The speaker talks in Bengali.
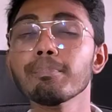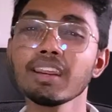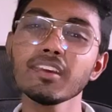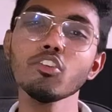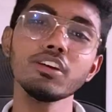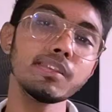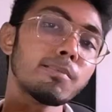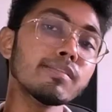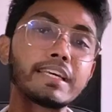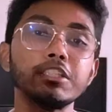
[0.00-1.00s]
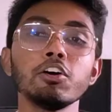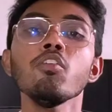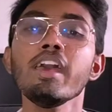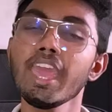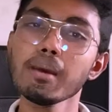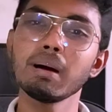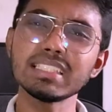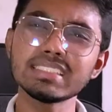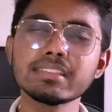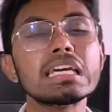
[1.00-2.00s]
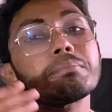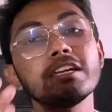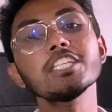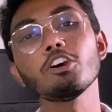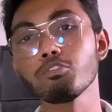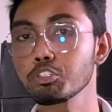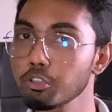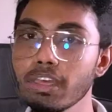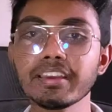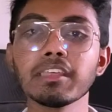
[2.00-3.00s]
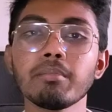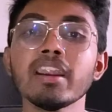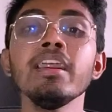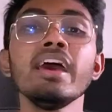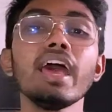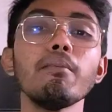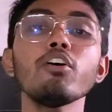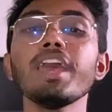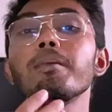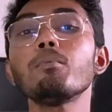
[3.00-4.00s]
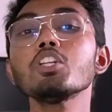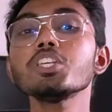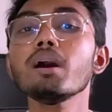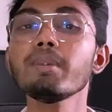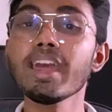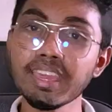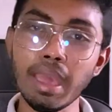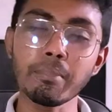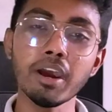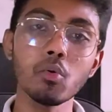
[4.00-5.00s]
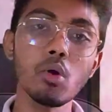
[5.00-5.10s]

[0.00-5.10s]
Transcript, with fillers: আপনারা কিন্তু ডিসপ্লে সেকশনেও এই বাজেট সেগমেন্টে সন্তুষ্ট থাকতে পারেন এবং এরপর যদি আমরা এর ক্যামেরা